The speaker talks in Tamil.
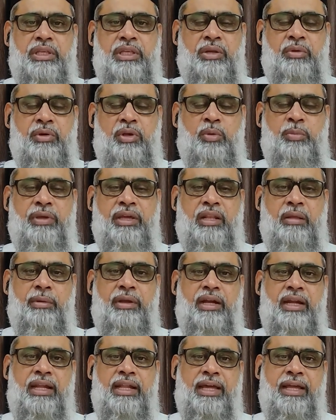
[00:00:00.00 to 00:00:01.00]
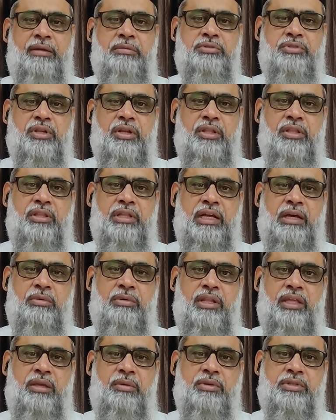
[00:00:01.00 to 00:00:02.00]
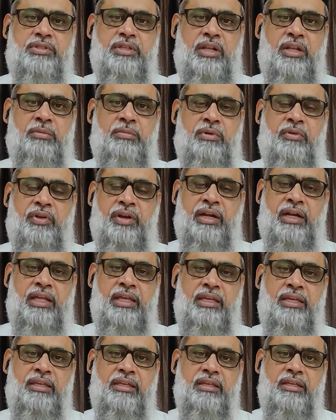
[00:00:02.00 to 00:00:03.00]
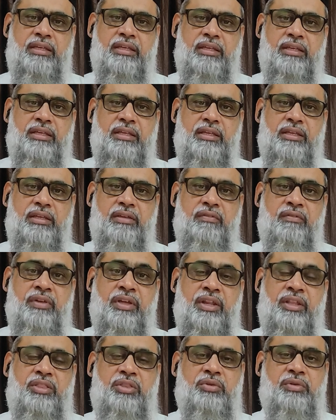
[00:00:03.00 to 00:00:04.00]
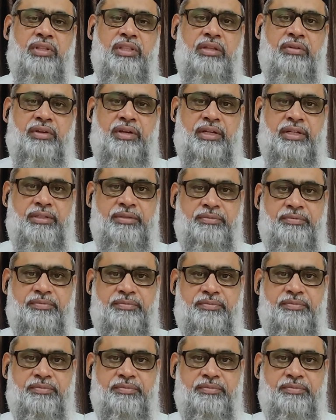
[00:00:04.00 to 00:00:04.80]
இருவருமே நபிகள் நாயகு சல்லாஹ் அலஹி வசல்லம் அவர்களை வெறுத்து வந்தவர்கள்